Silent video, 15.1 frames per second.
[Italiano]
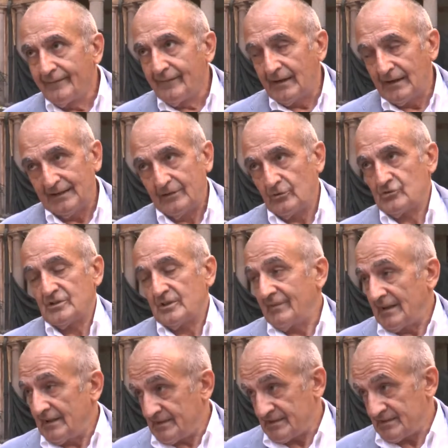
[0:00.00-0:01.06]
alla nostra
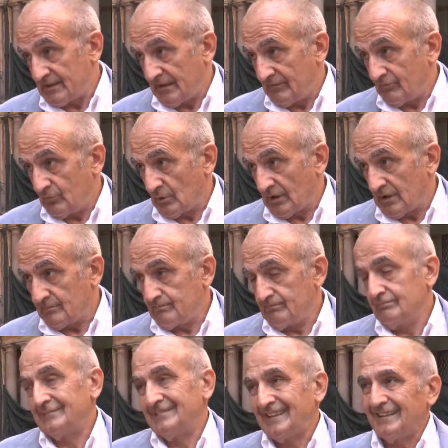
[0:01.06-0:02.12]
Valle Staffora,
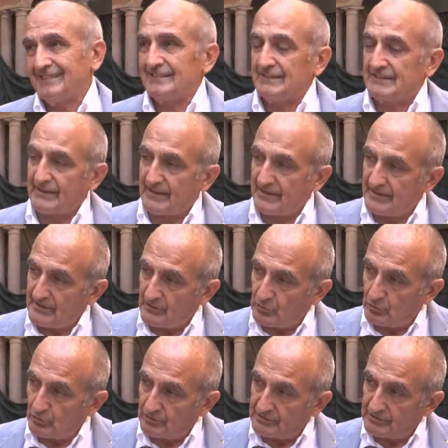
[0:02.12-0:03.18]
tanti terreni
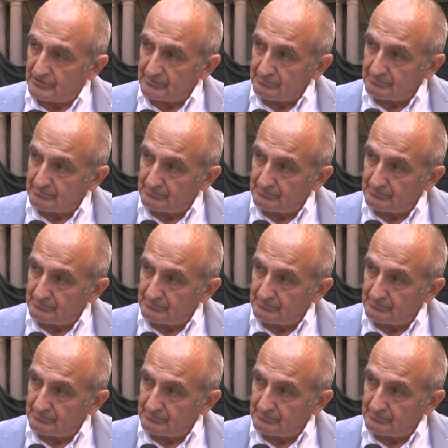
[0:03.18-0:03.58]
incolti,